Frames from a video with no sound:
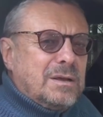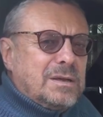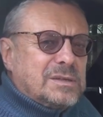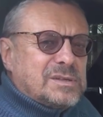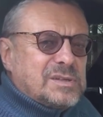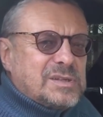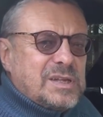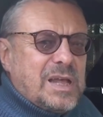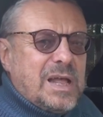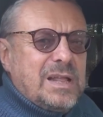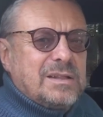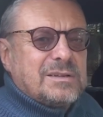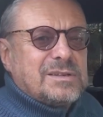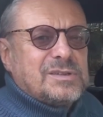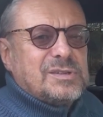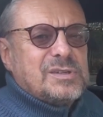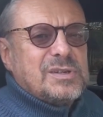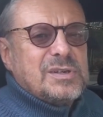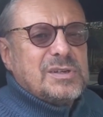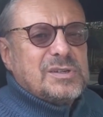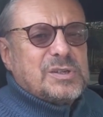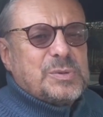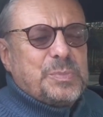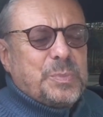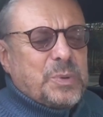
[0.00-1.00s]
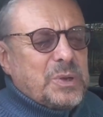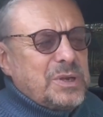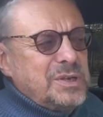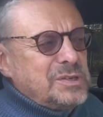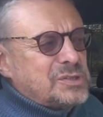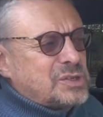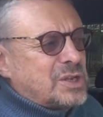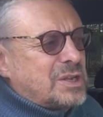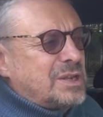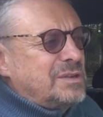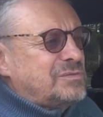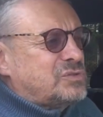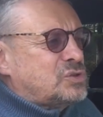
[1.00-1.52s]
Санкции,
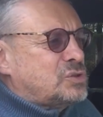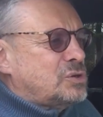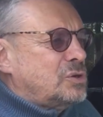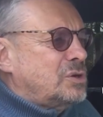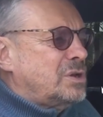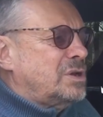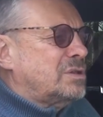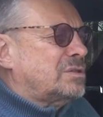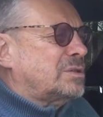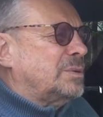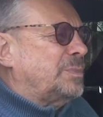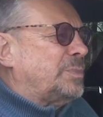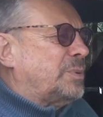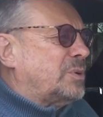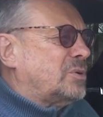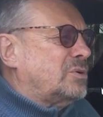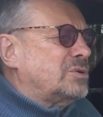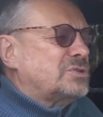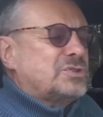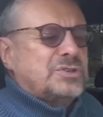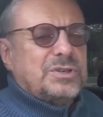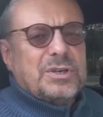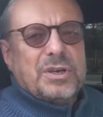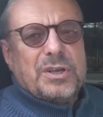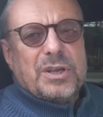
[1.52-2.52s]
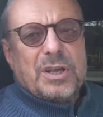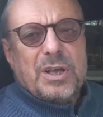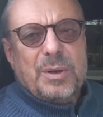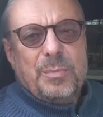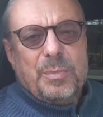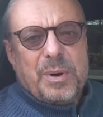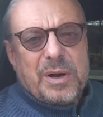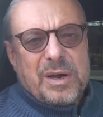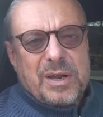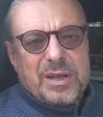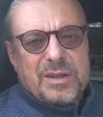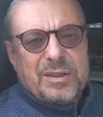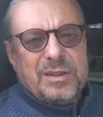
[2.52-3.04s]
списки, все это прочее
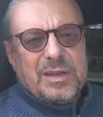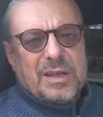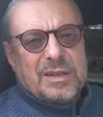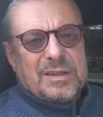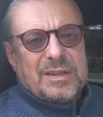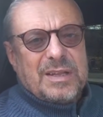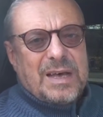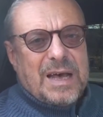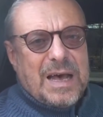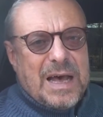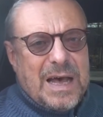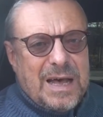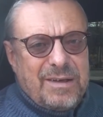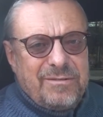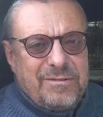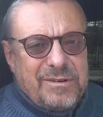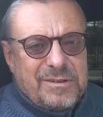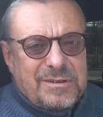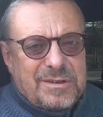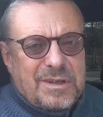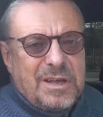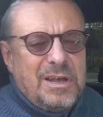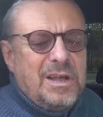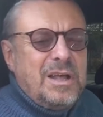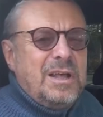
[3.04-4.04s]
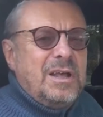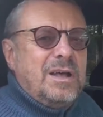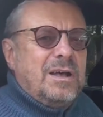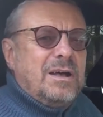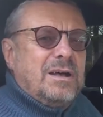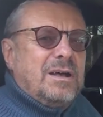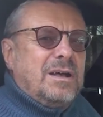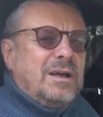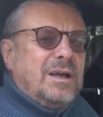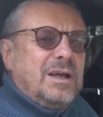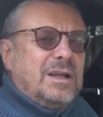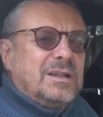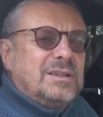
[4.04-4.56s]
гибридно давит.
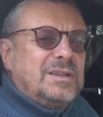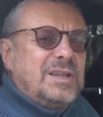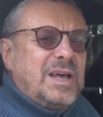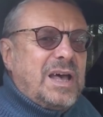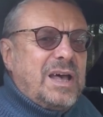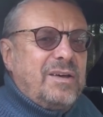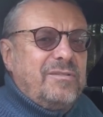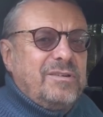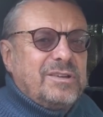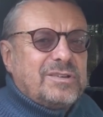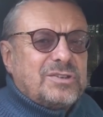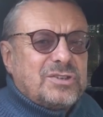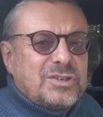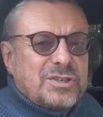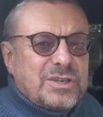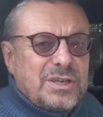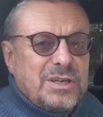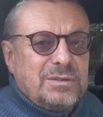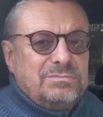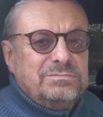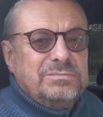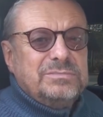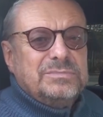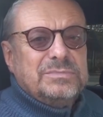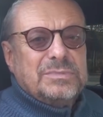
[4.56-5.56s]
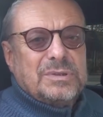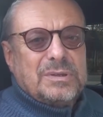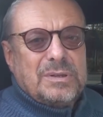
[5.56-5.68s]
Давит чем?